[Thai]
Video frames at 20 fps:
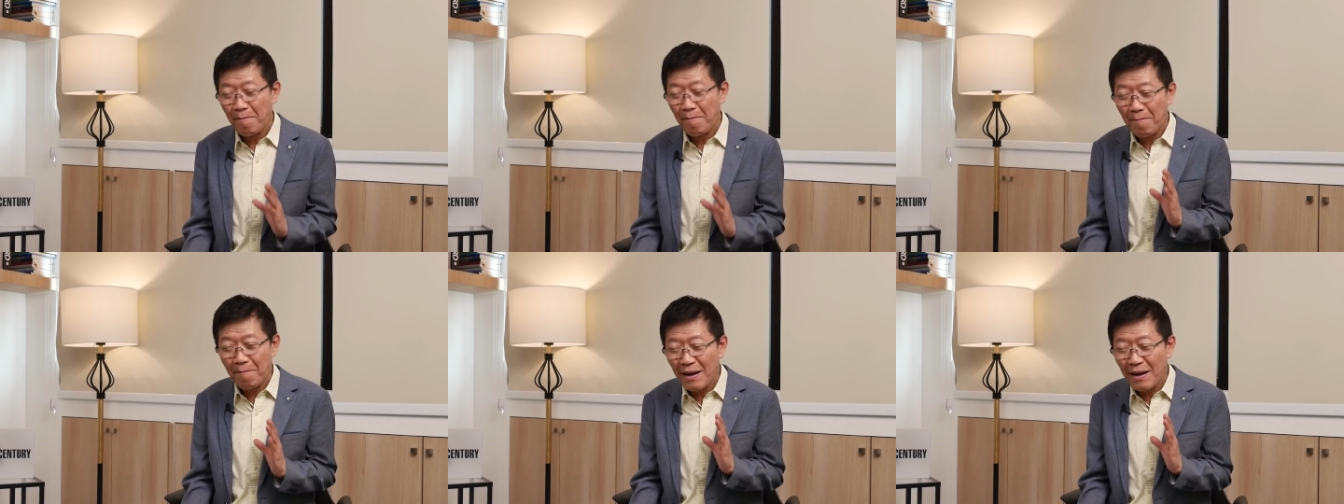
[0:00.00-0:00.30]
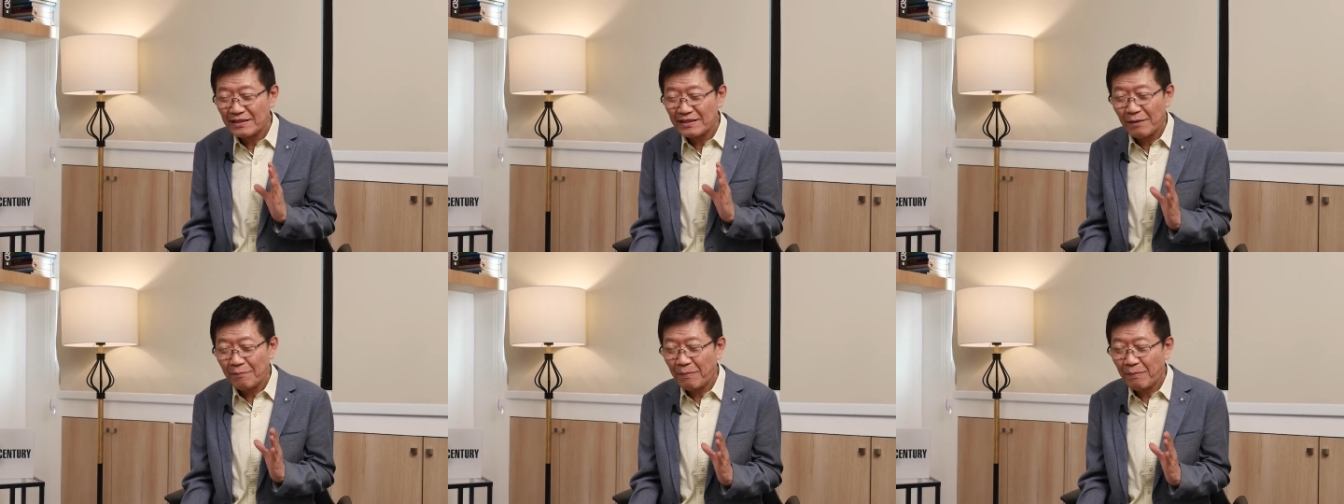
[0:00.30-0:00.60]
ไม่
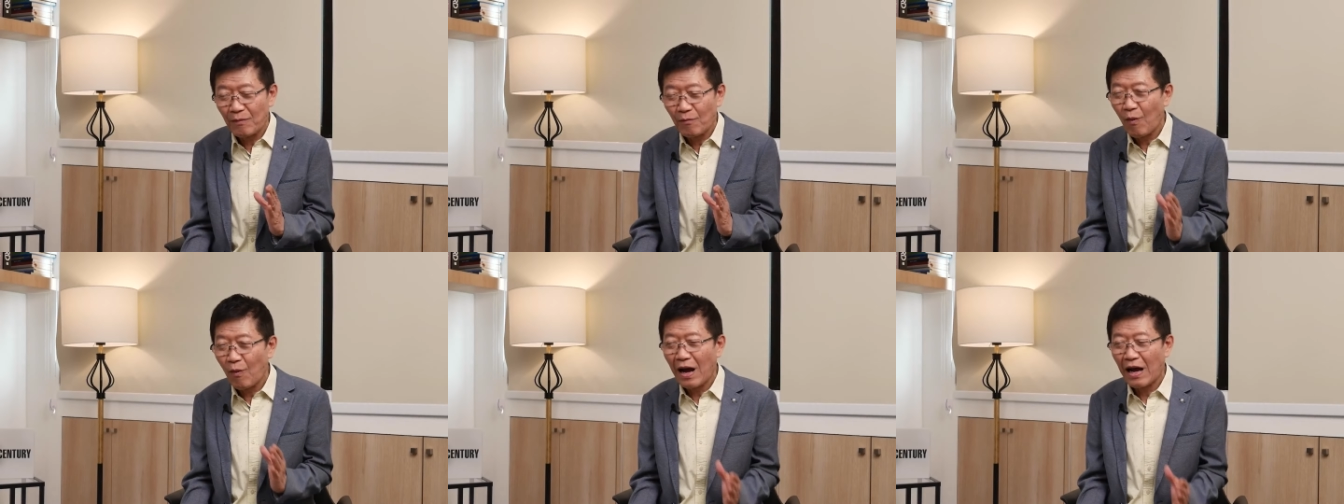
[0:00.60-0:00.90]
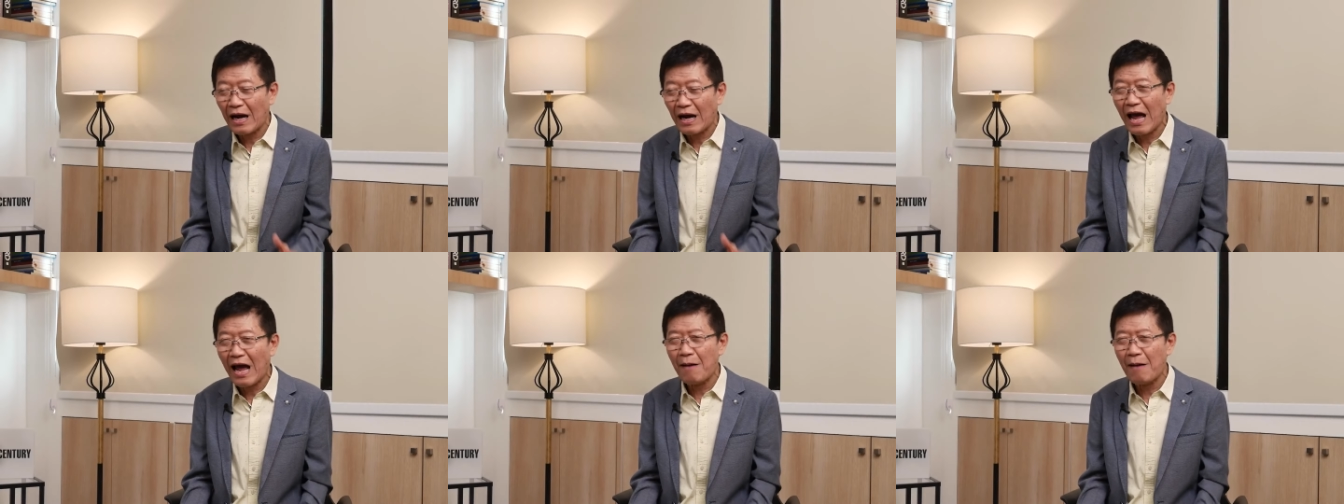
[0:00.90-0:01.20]
ใช่เป็นวา
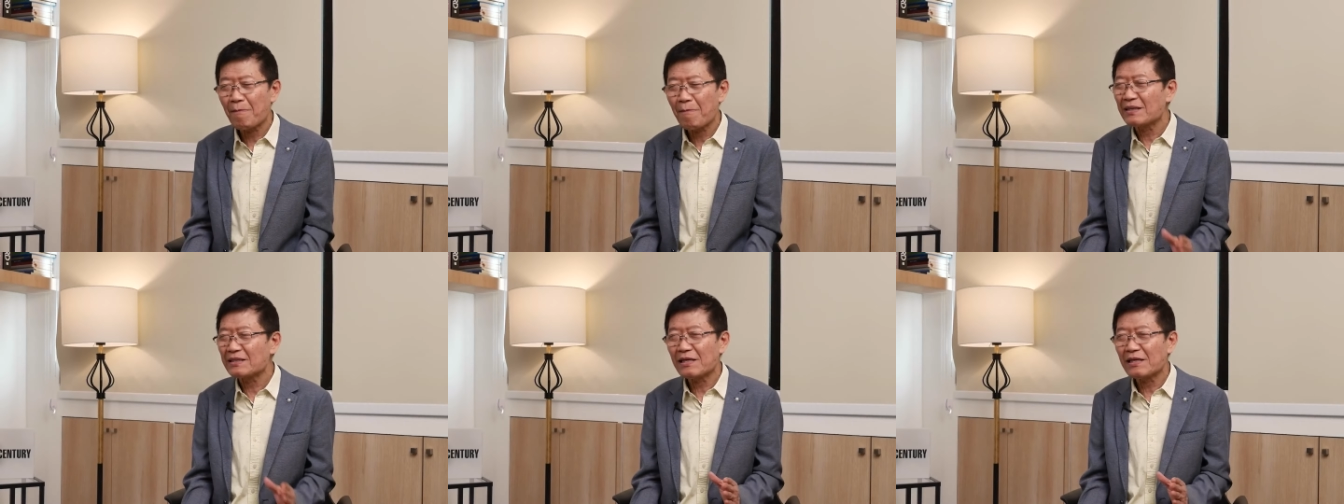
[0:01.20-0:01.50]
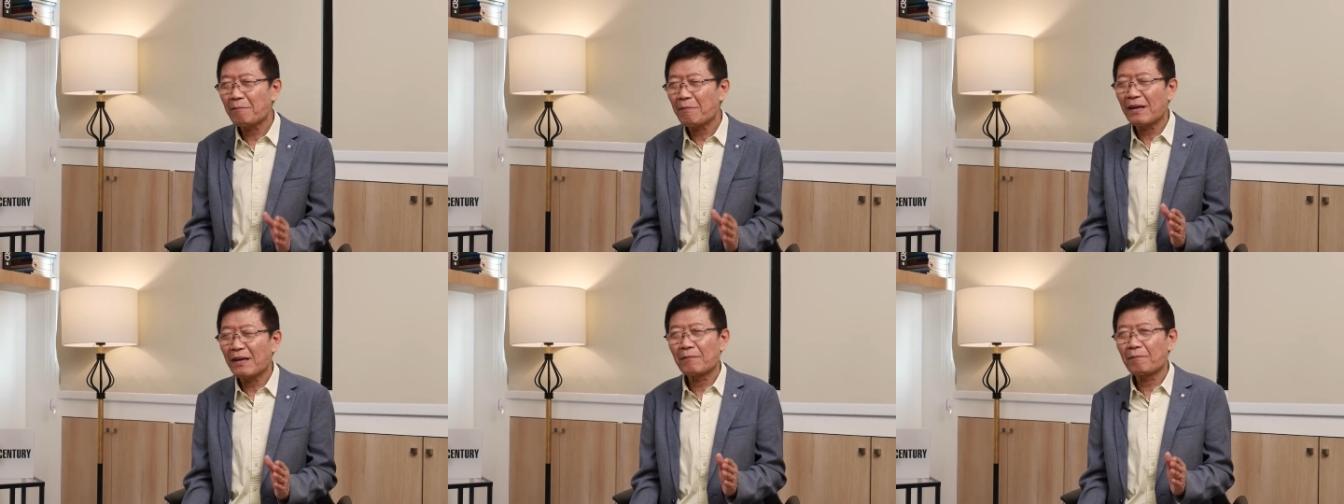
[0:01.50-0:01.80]
ระ ไม่ใช่
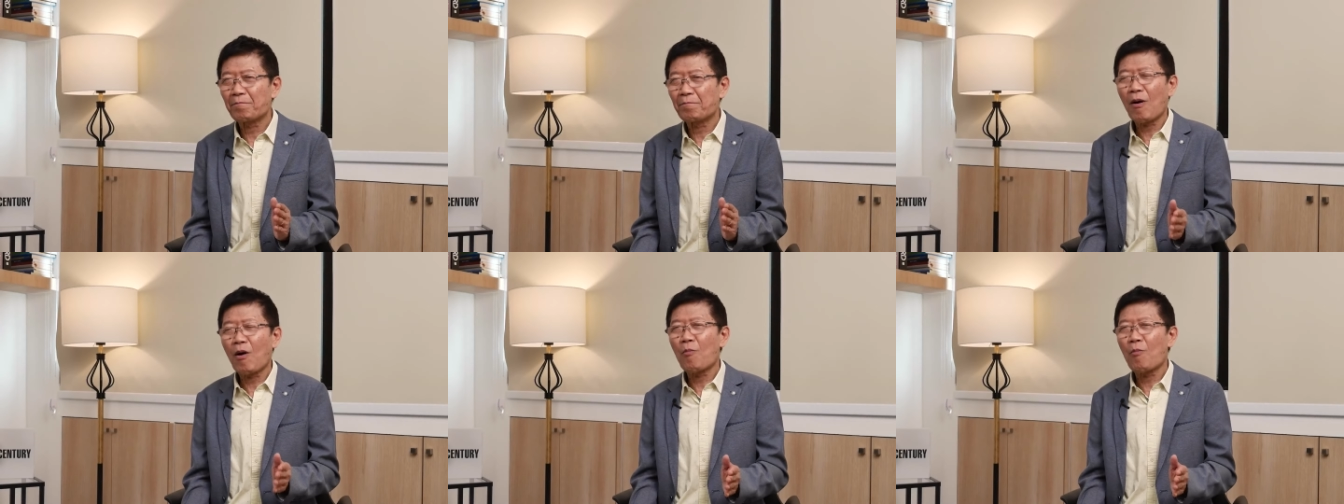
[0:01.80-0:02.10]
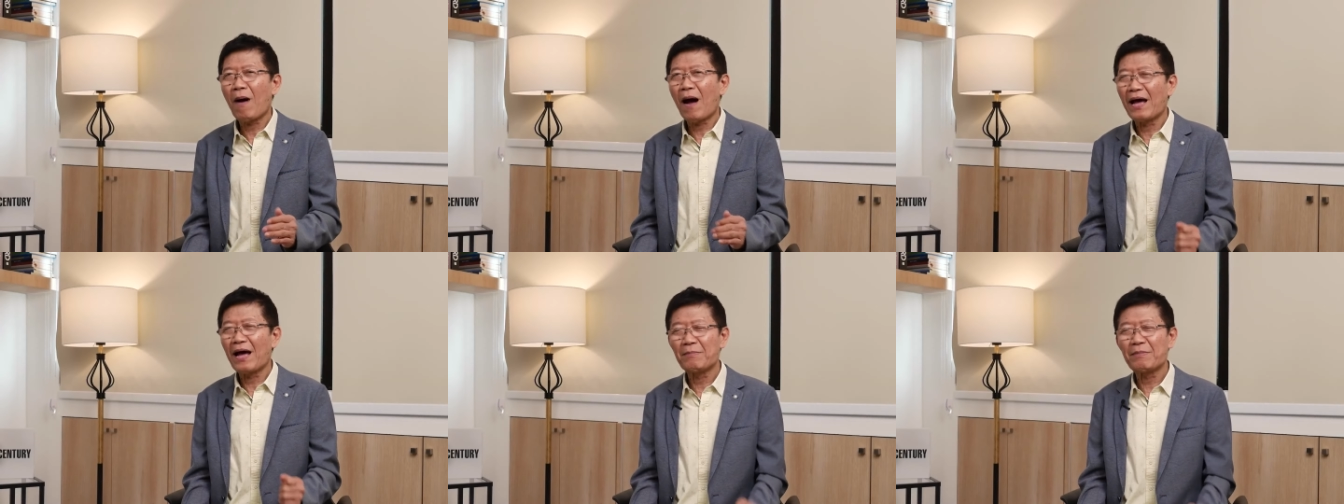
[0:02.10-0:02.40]
เป็นเป้า
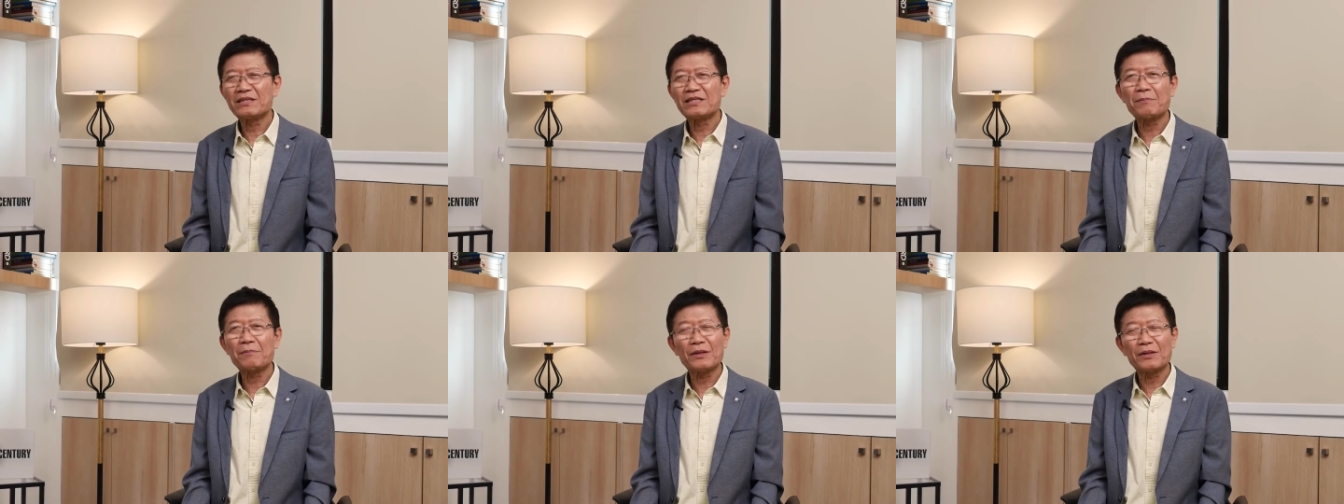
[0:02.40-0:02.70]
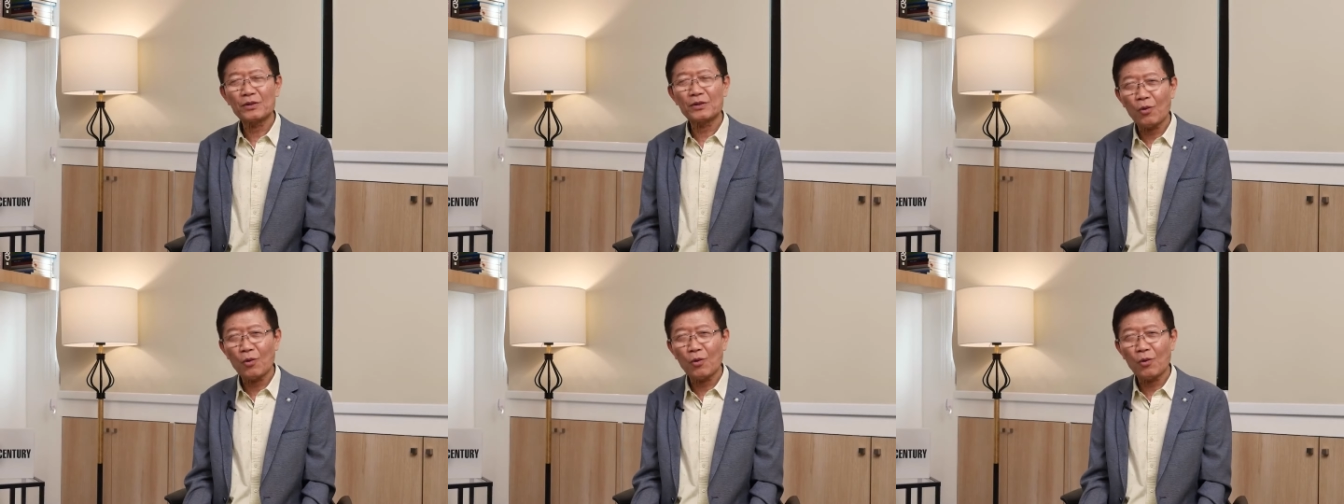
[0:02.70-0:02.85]
หมาย ไม่ใช่เป็น